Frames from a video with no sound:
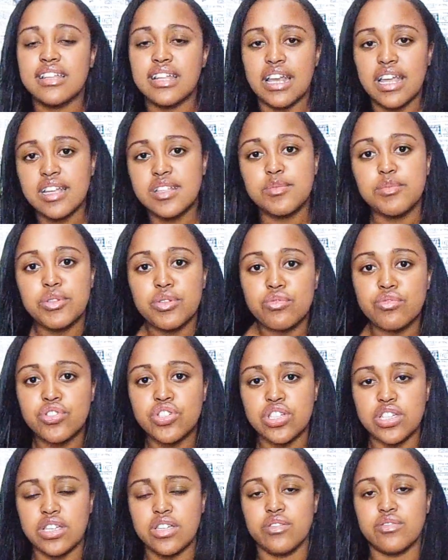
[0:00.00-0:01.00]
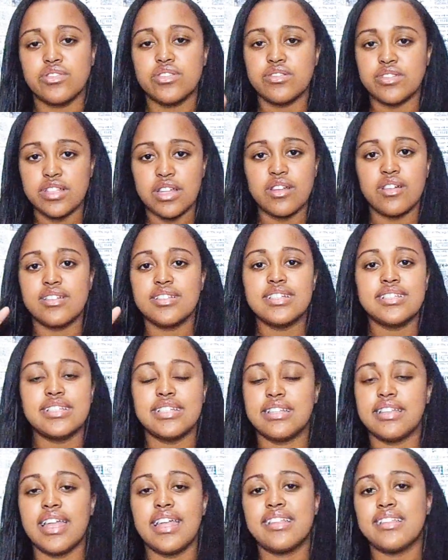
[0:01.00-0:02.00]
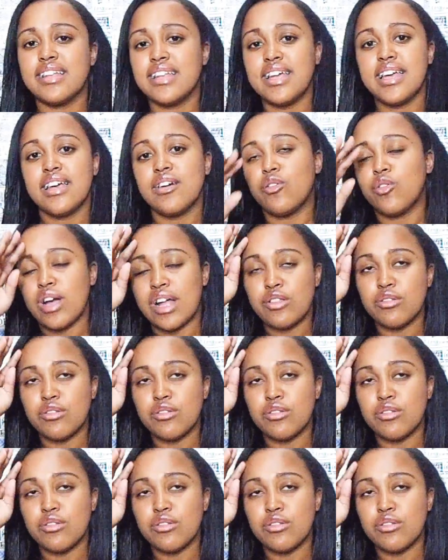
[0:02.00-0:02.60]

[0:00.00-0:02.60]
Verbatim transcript: três minutinhos, uns negócios assim, né? Tre...